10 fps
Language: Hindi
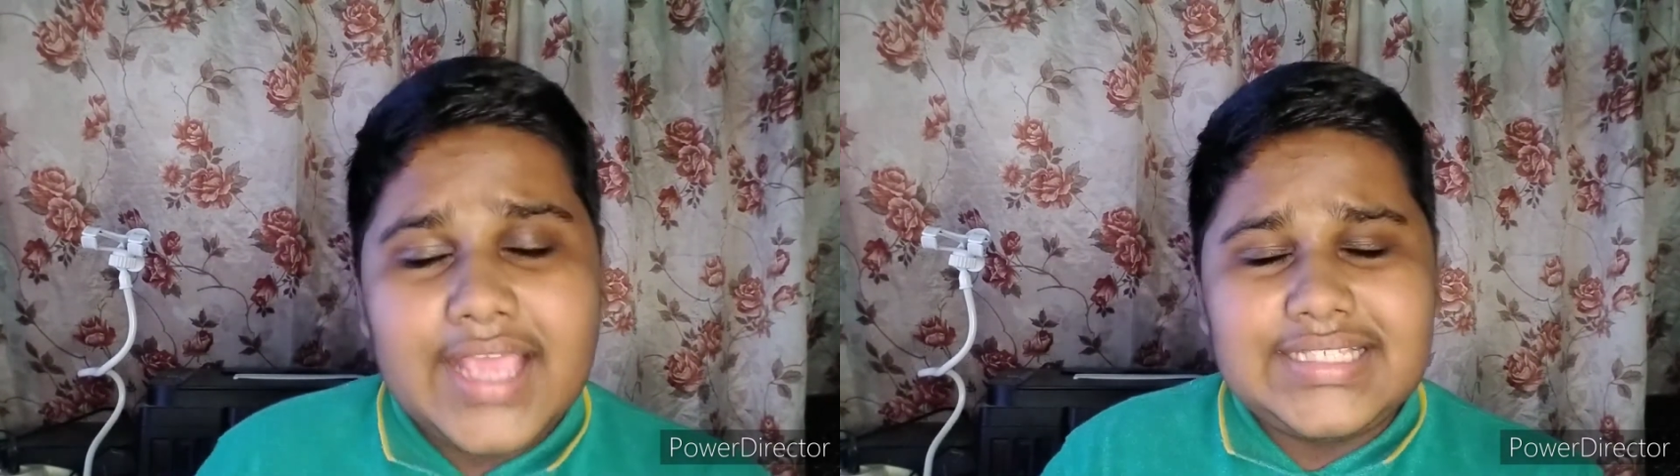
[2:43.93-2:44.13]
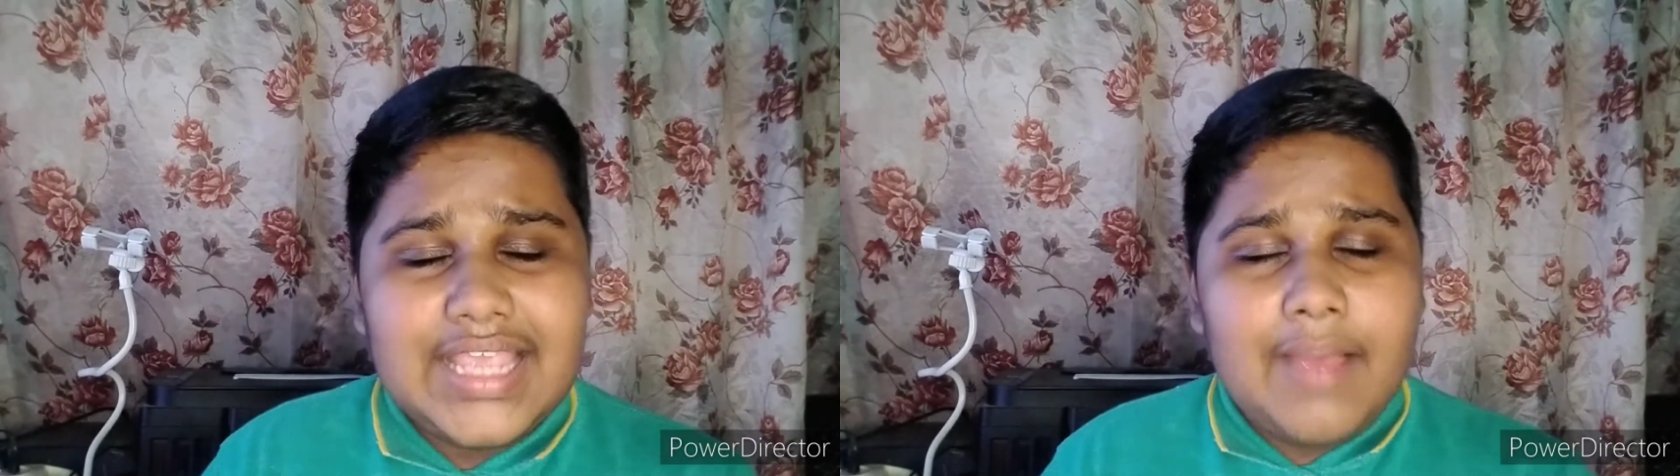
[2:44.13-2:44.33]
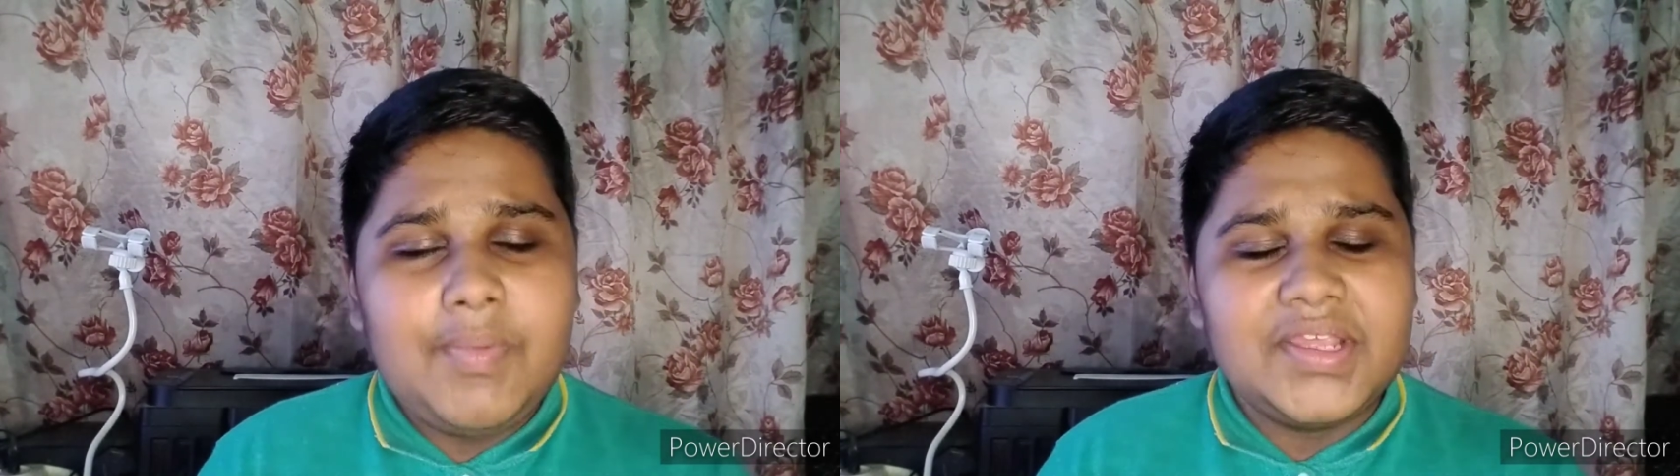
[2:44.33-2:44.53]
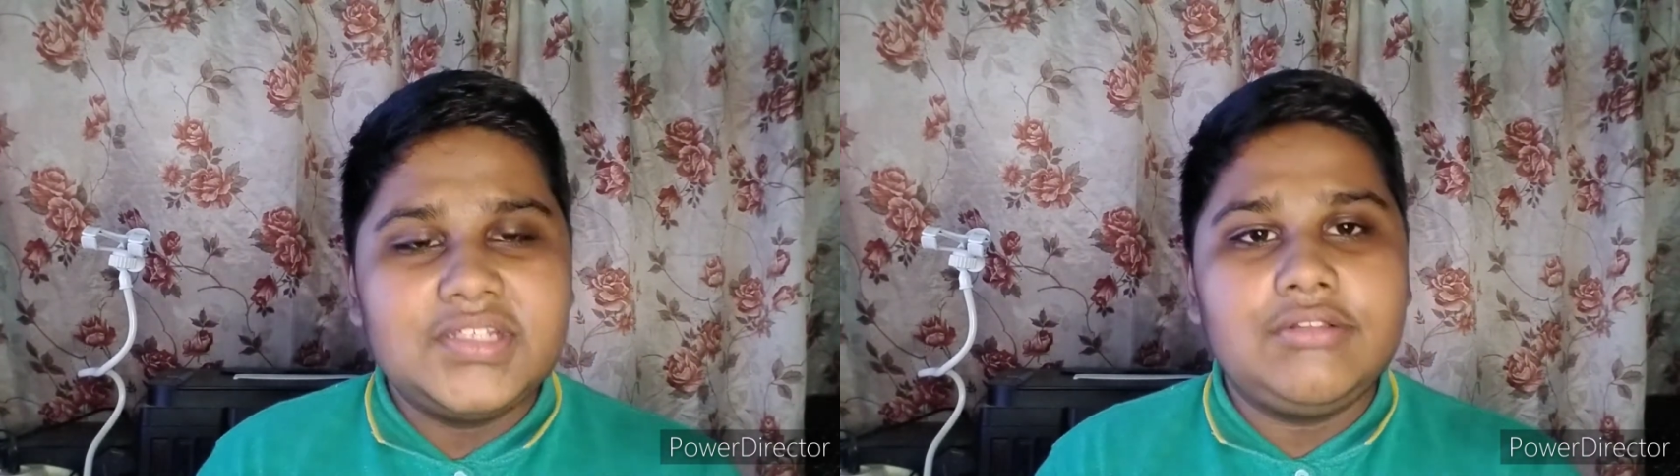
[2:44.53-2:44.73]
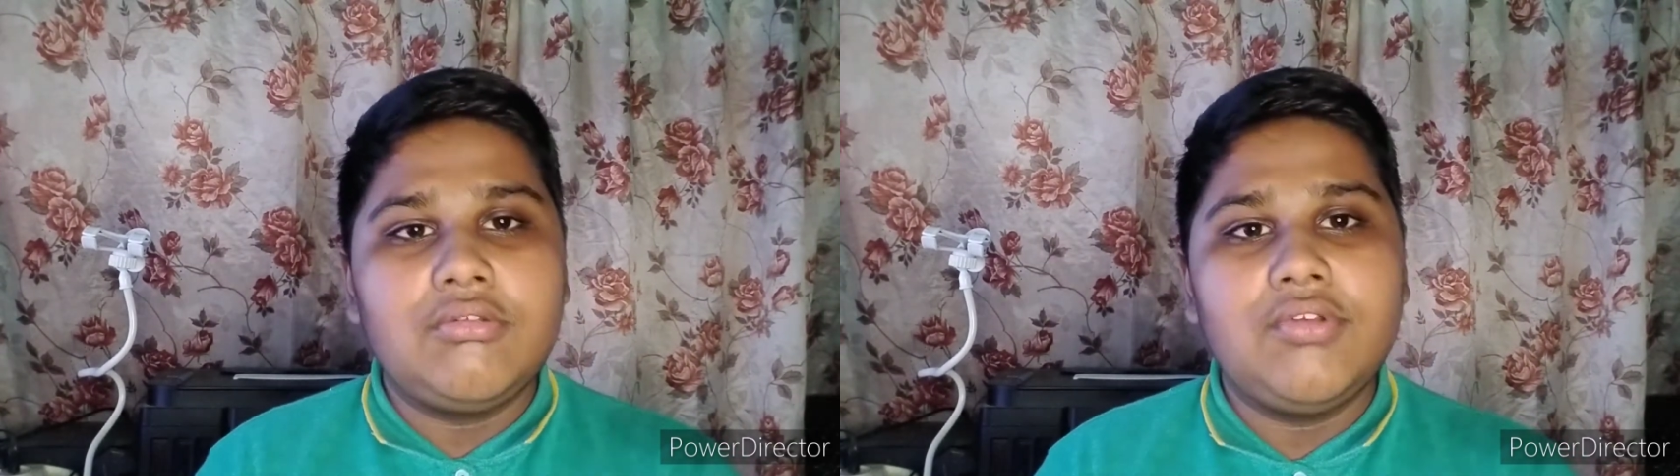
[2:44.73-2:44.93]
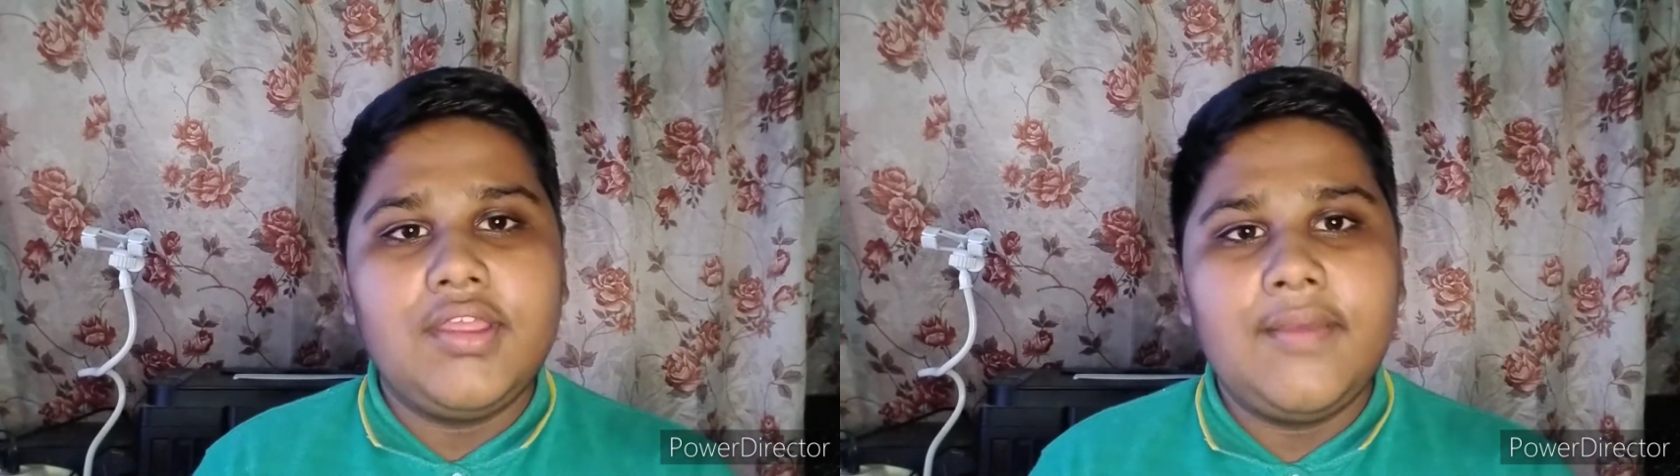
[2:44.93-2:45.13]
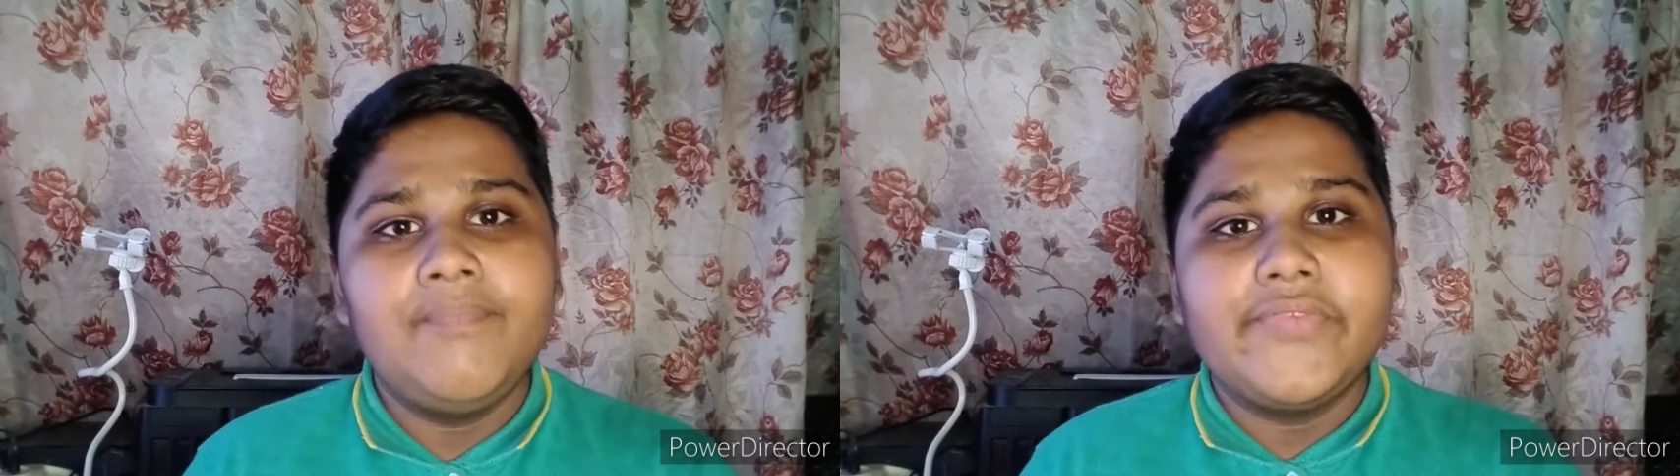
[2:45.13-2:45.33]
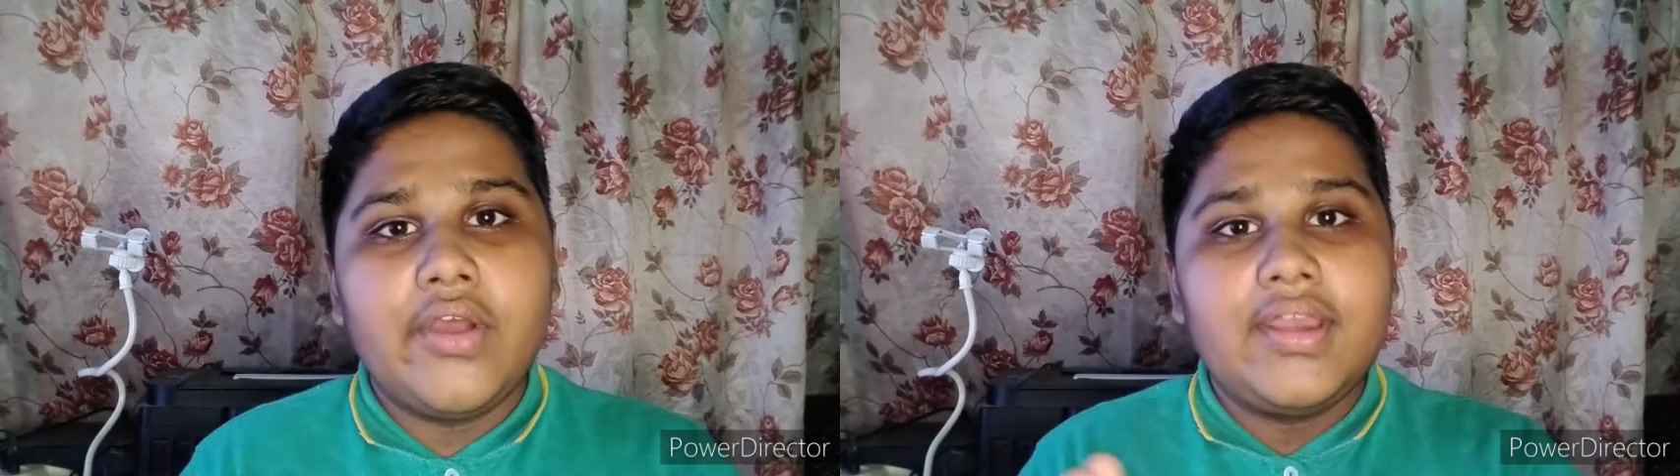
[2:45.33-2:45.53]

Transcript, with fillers: ऐसे एप्लीकेशन ढूंढिए